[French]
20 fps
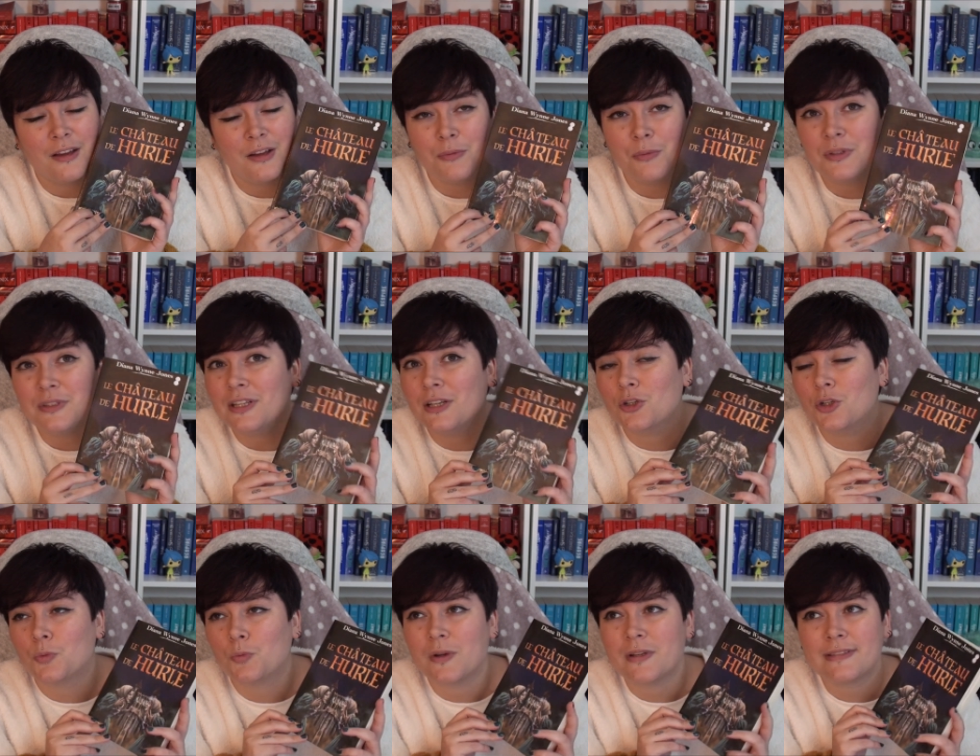comment
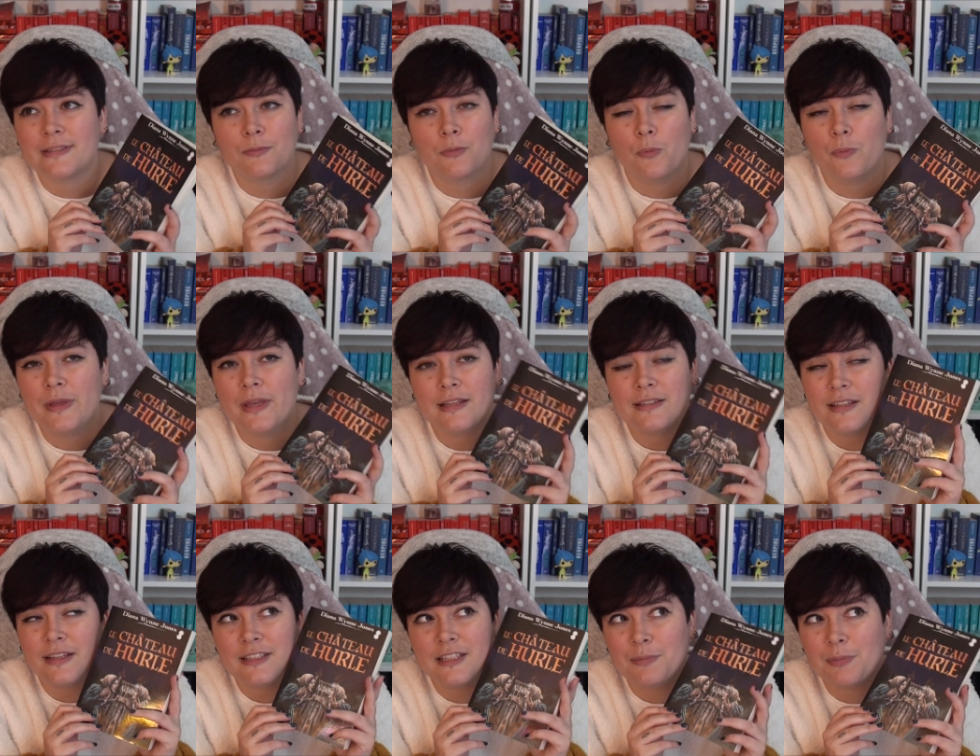dire que moi c'est mon
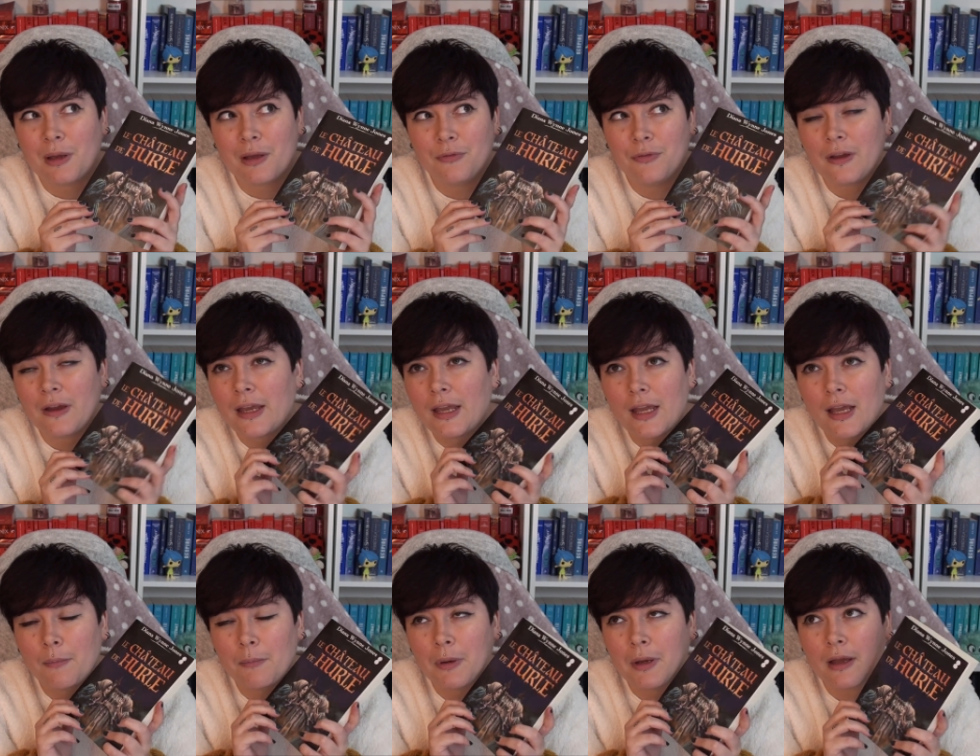Miyazaki
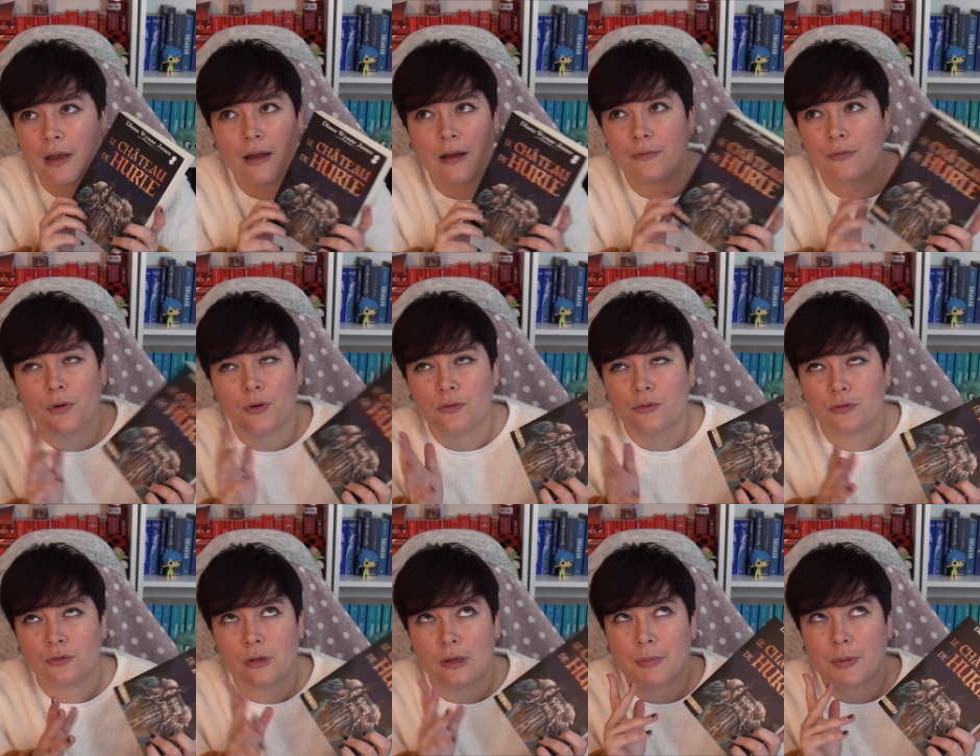préféré après
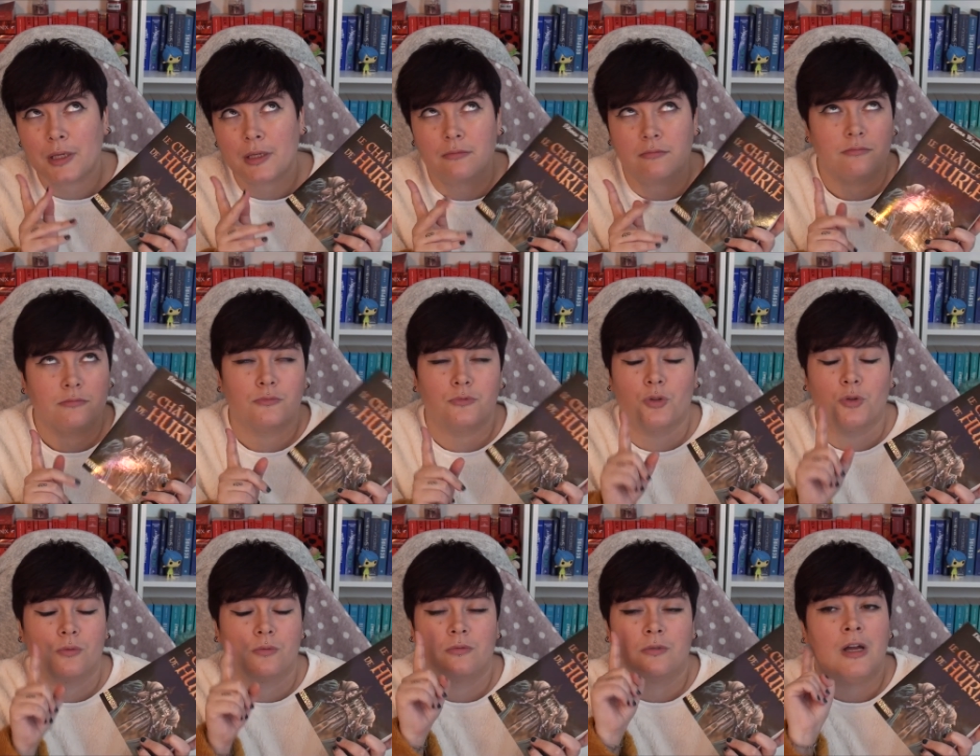avant après
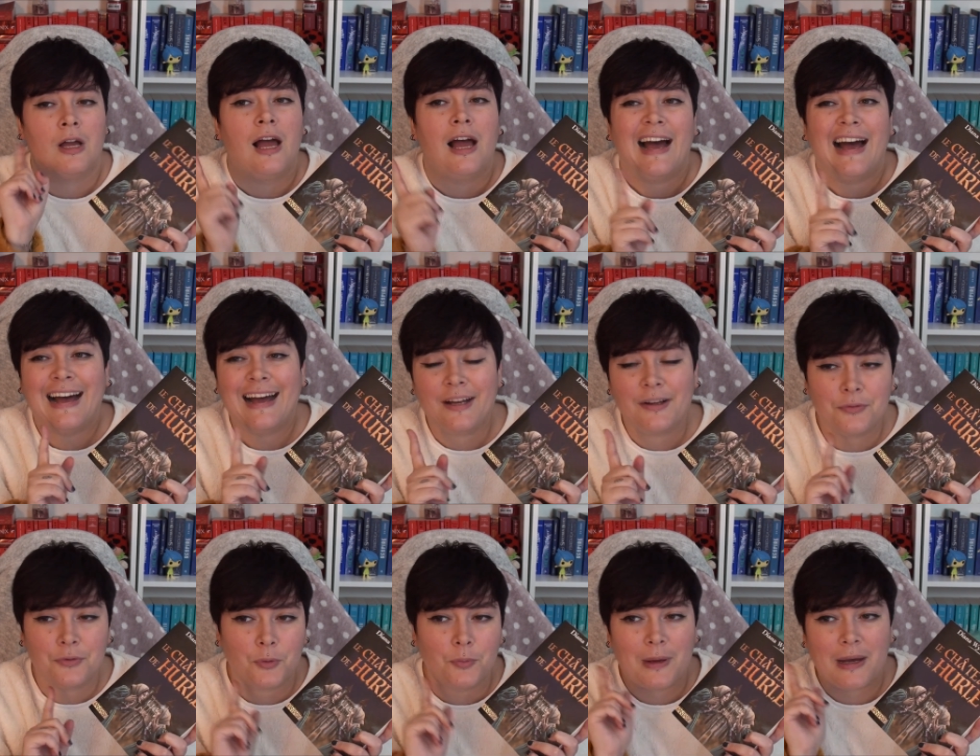non
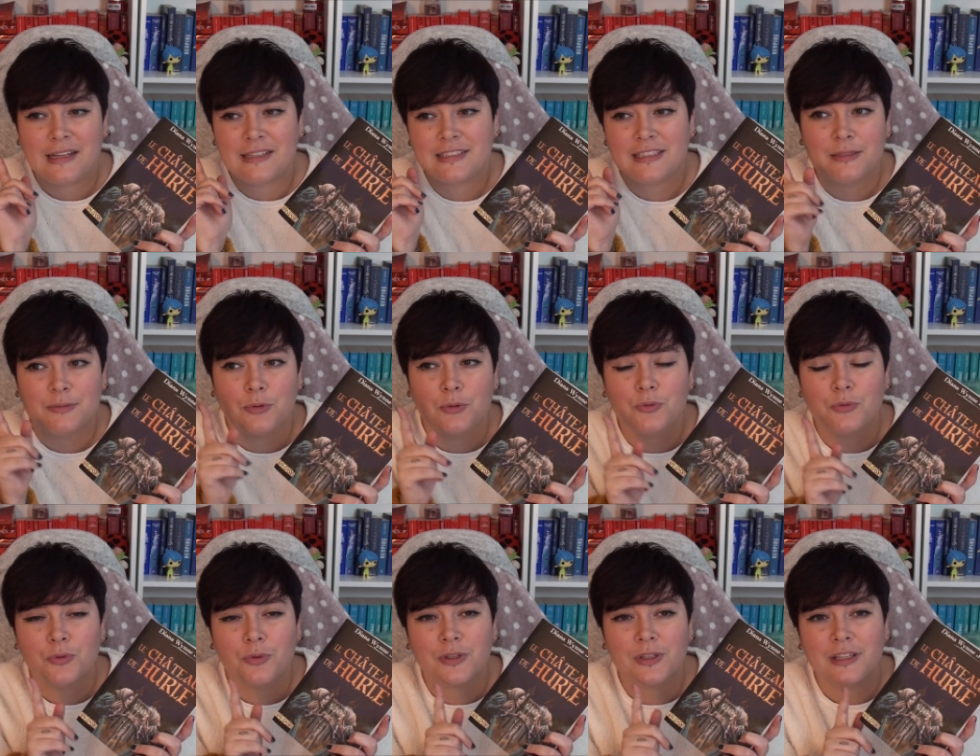avant Princesse
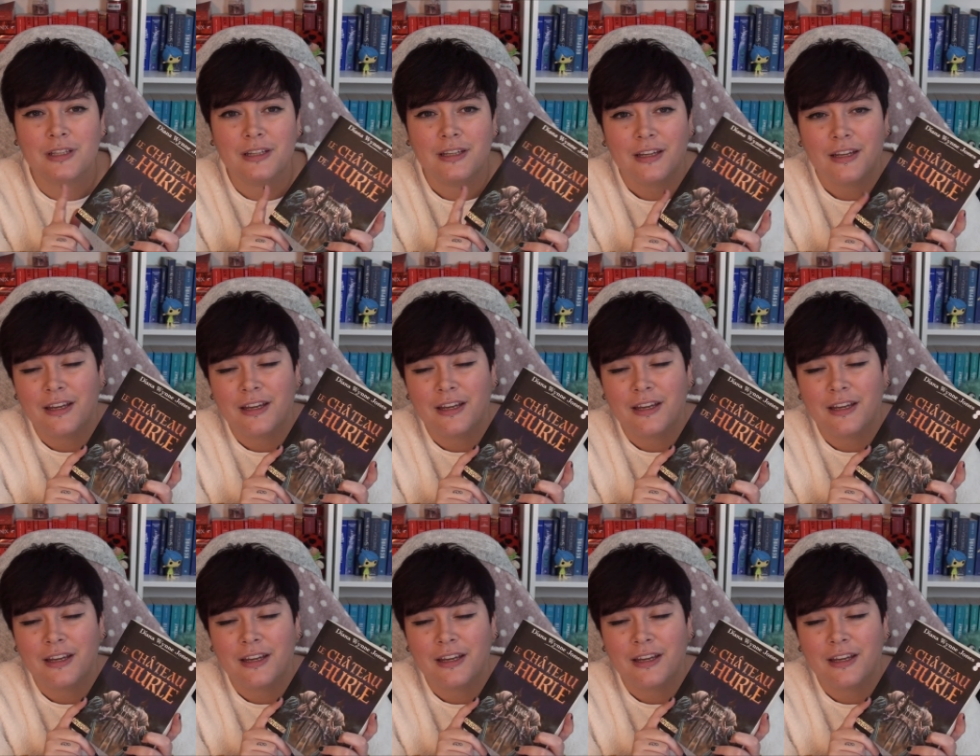Mononoke